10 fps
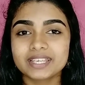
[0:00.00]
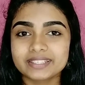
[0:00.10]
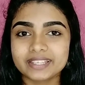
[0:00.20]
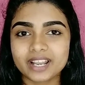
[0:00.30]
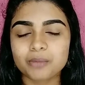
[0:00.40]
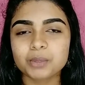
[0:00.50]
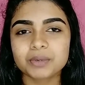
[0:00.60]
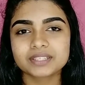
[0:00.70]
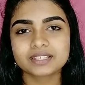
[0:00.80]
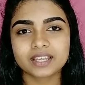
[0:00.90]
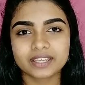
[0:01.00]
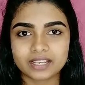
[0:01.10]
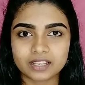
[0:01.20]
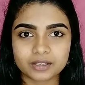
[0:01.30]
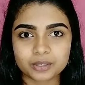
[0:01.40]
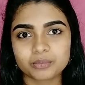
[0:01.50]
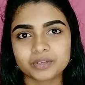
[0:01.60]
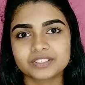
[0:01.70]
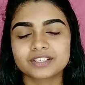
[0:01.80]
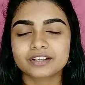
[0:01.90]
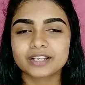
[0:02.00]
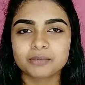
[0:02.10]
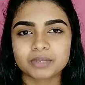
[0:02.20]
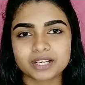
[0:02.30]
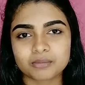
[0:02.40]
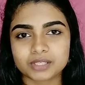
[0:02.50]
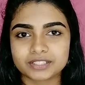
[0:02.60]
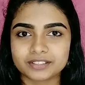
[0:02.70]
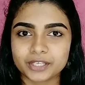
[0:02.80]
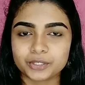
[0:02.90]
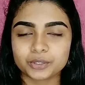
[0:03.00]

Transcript: இது எல்லாமே பார்த்தீங்கன்னா எல்லாருக்குமே வந்து ரிலேட் பண்ணுற மாதிரி தான்